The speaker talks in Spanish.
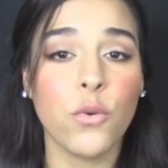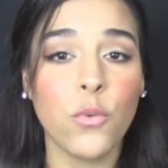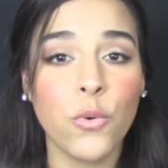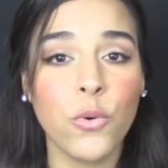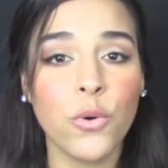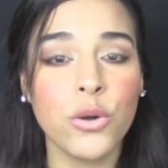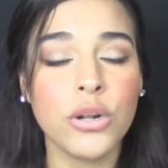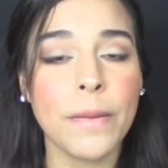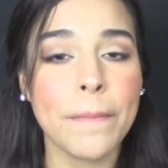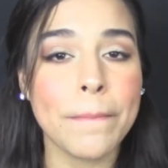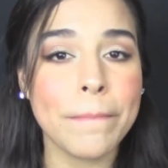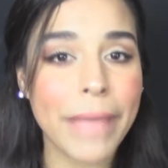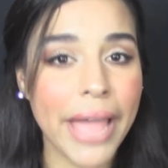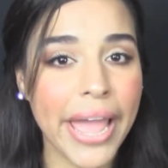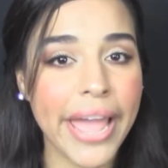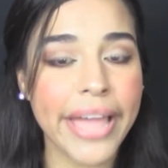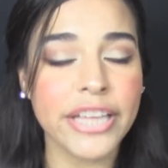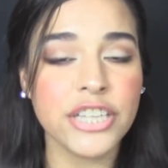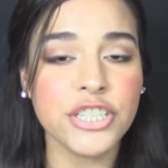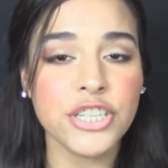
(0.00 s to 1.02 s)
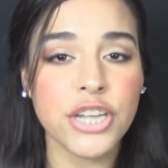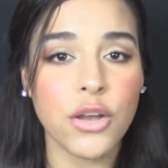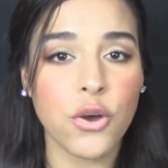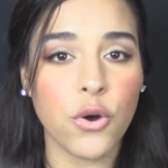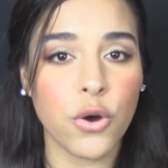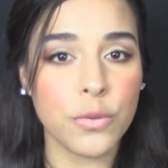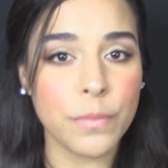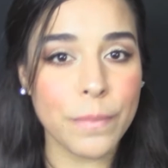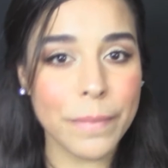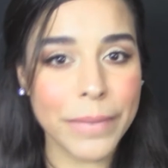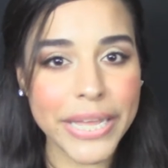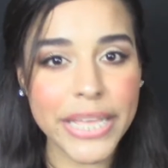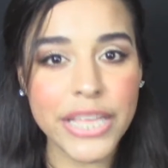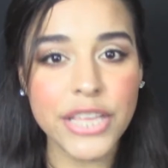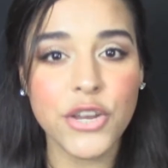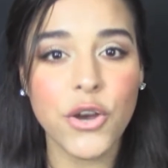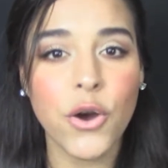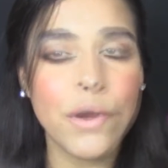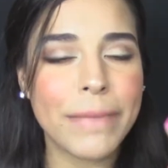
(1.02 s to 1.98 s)
un beige con
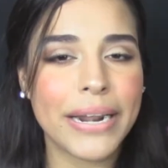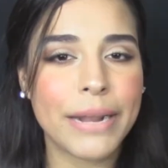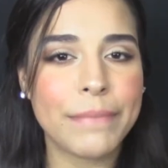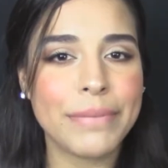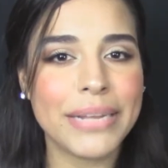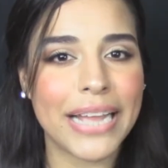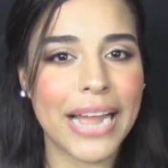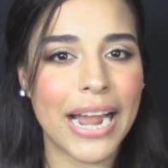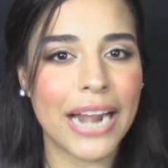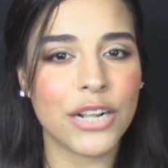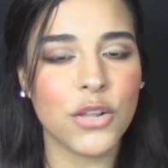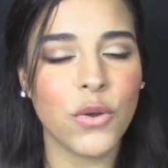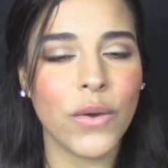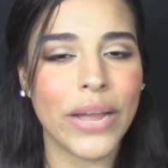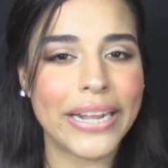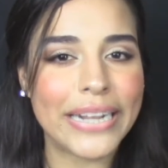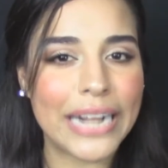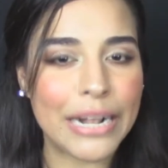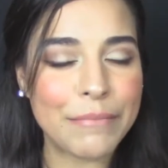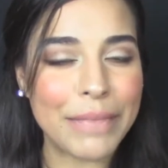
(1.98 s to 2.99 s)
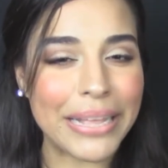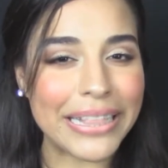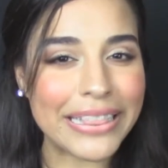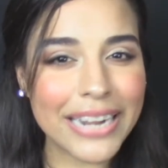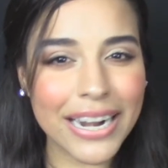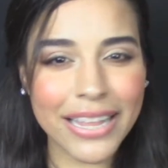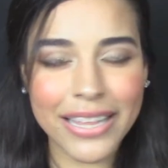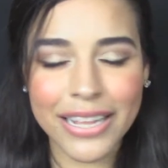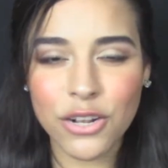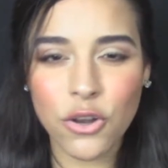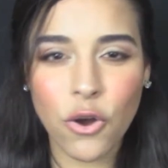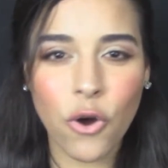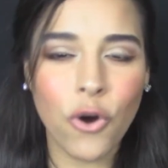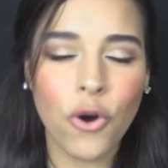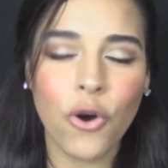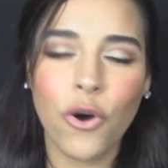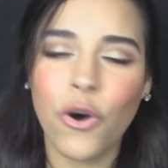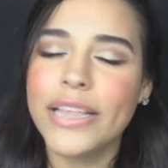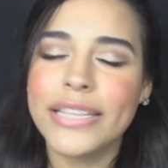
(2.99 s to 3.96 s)
brillo para aplicarlo en la almendra del
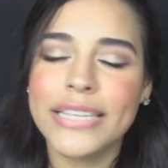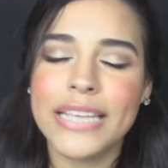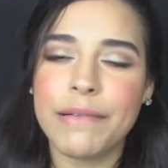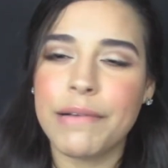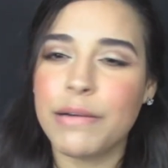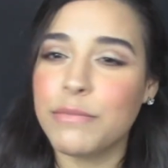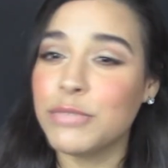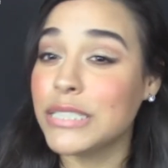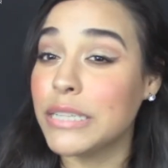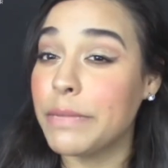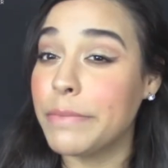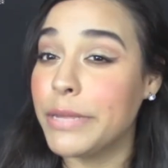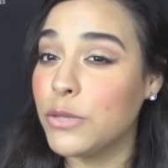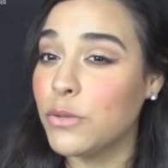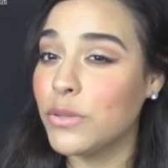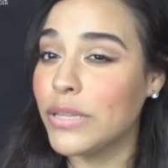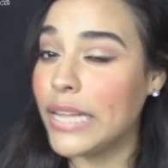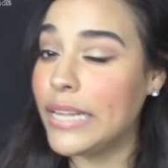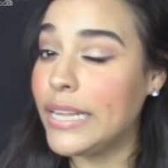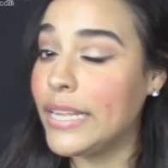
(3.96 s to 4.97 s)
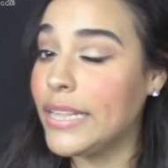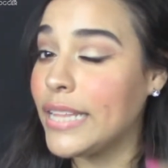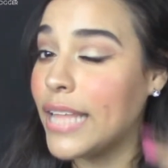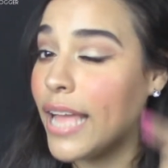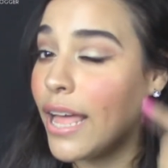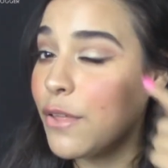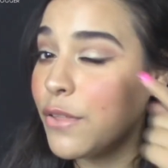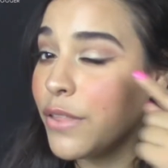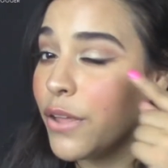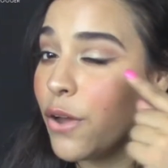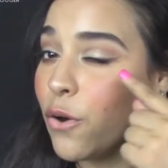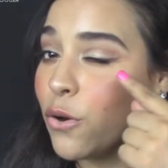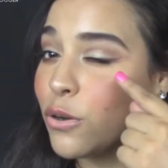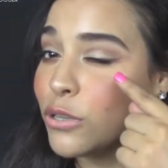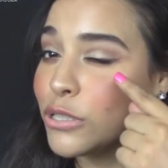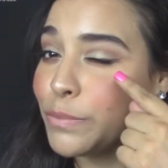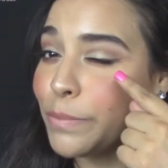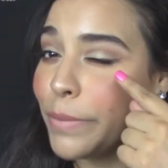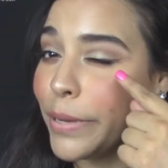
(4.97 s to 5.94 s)
ojo. Llevamos también un delineado de
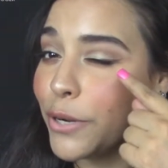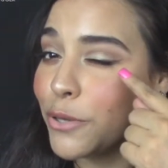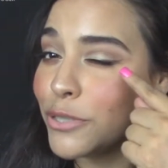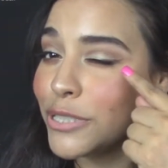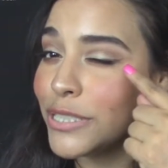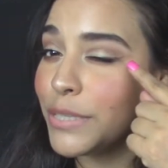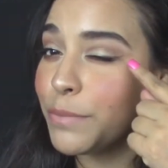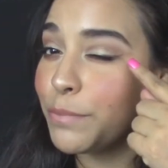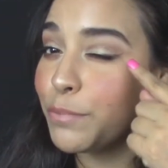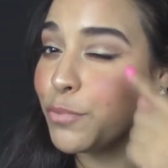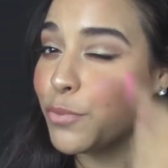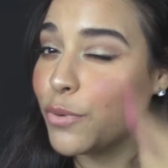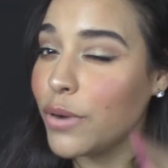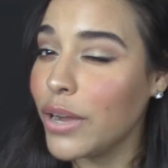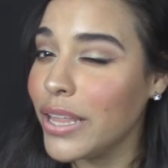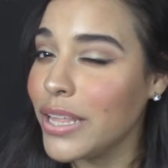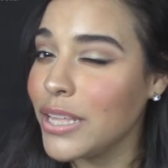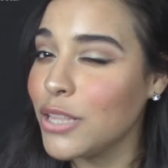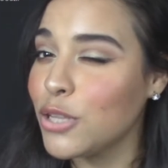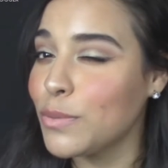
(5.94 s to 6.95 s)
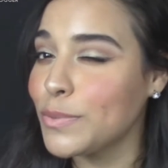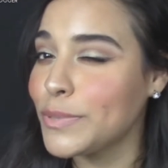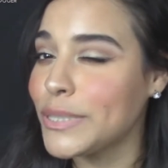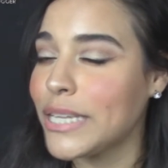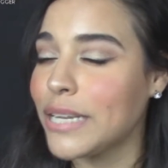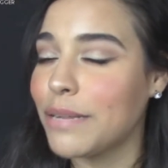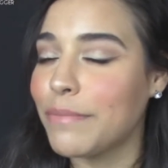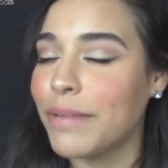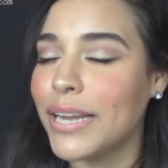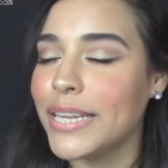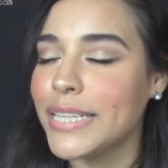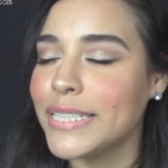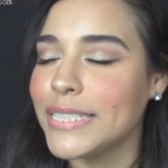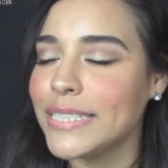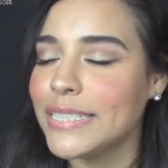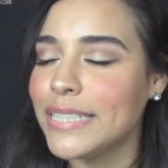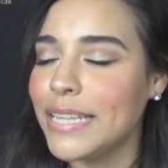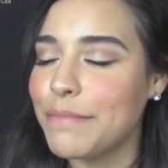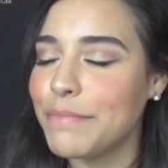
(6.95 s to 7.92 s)
ojos, pero si pueden observar
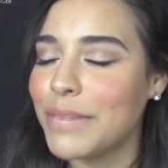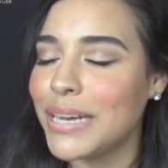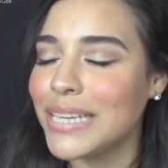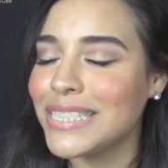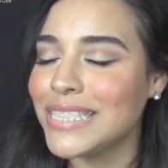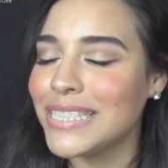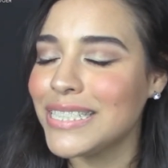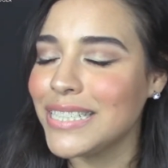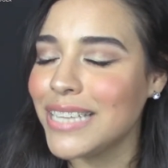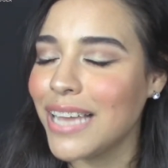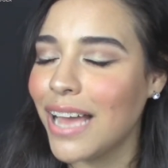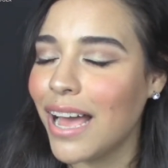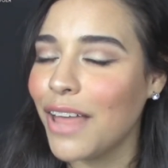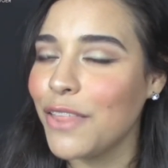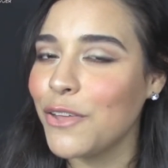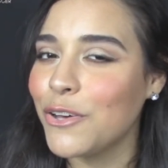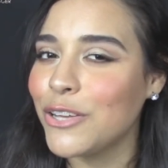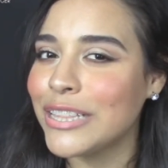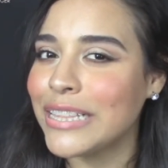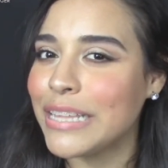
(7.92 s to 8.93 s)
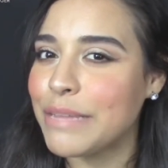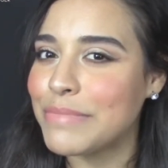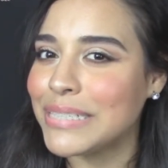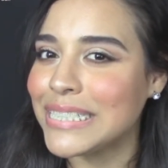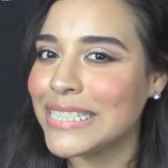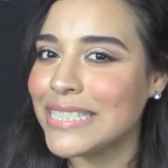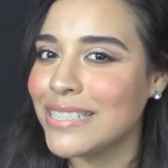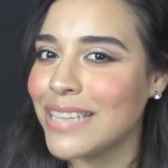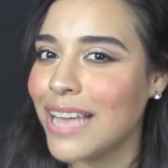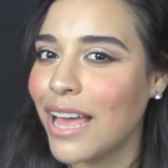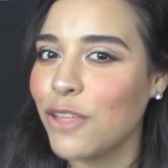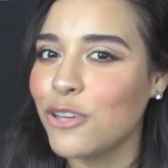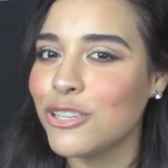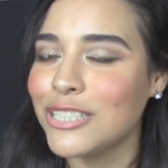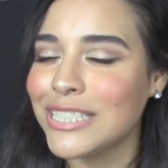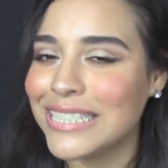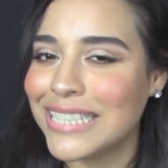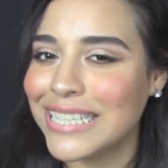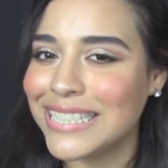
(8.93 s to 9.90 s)
es demasiado,
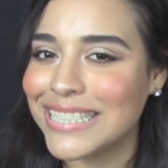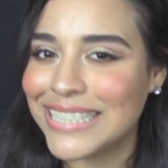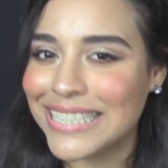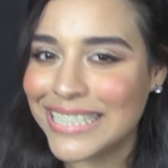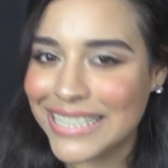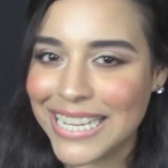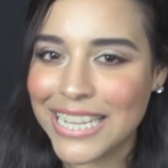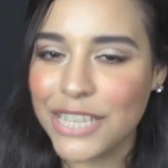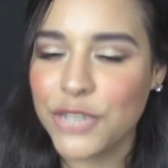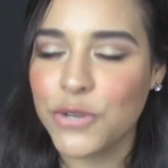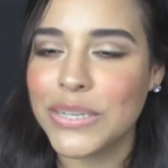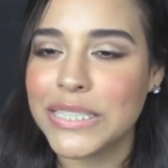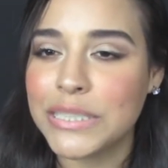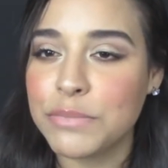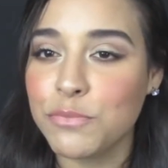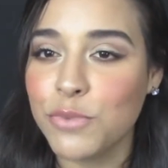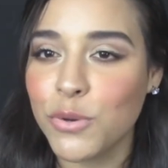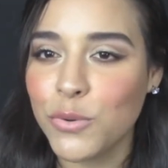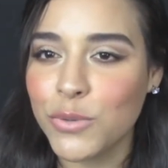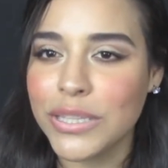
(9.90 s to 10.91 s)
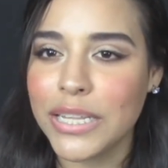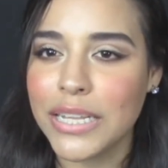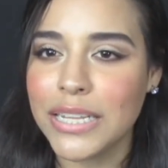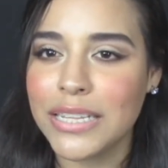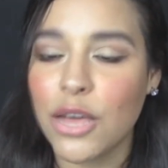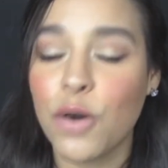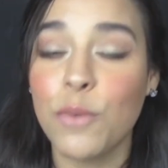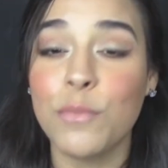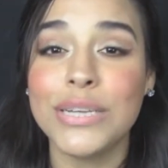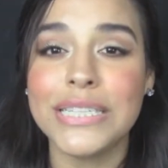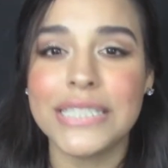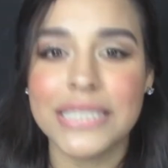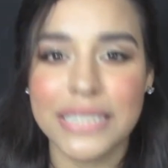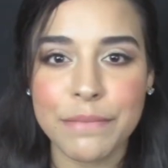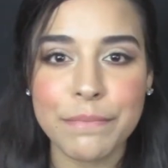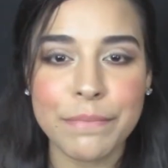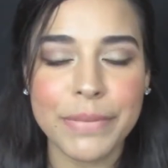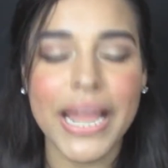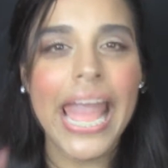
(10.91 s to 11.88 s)
demasiado sencillo. Es un delineado muy
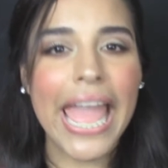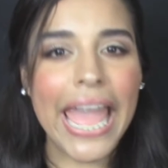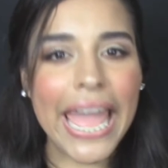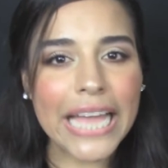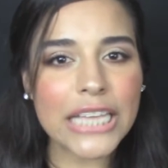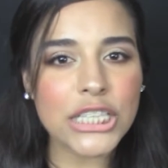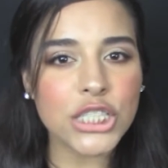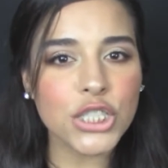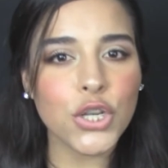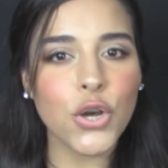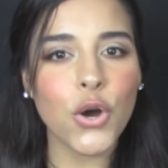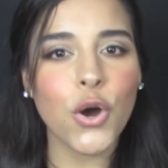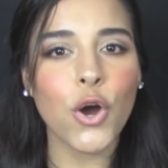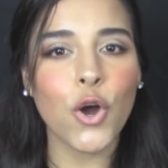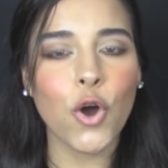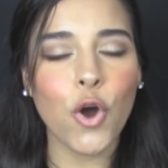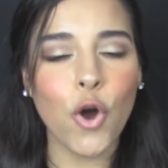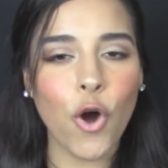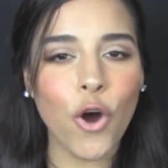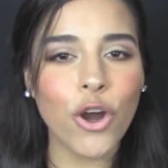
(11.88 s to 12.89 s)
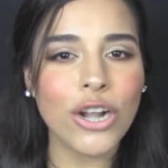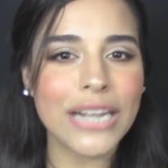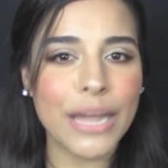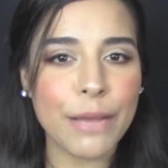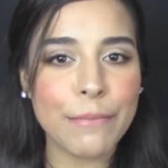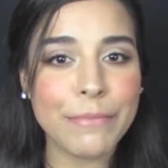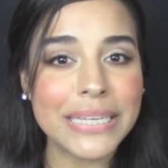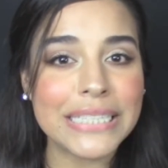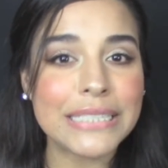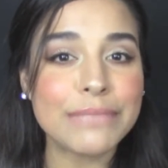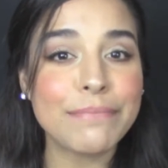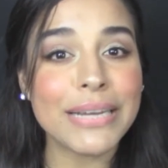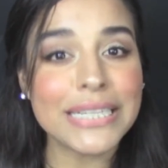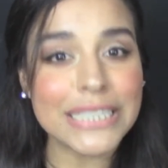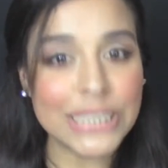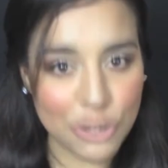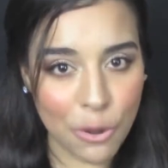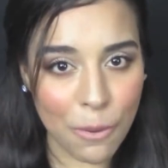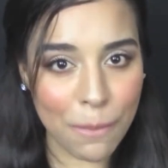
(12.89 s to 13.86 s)
simple hecho con la
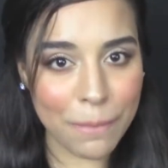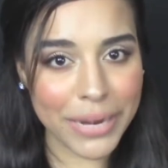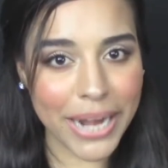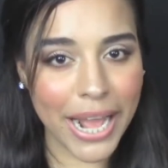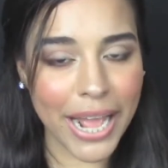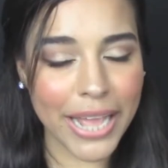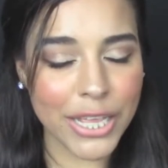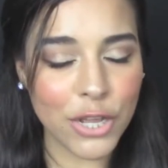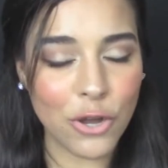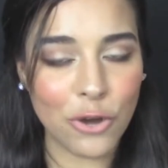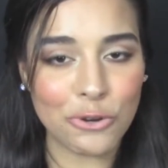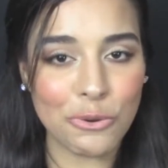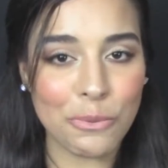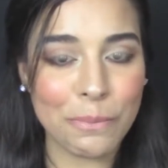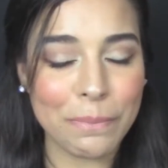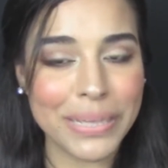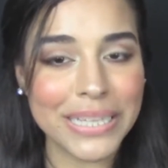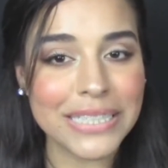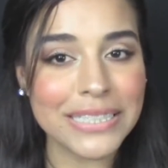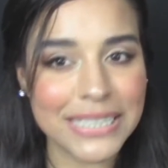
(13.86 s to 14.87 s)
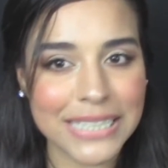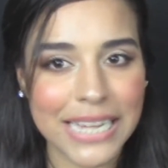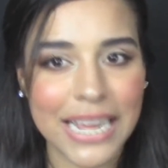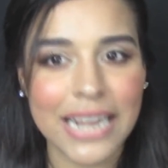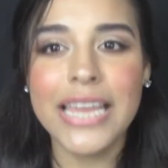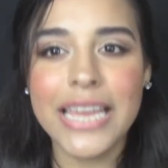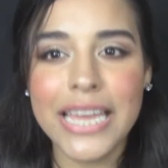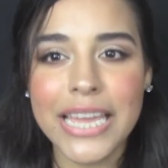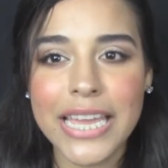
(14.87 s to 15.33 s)
misma sombra y con un pincel.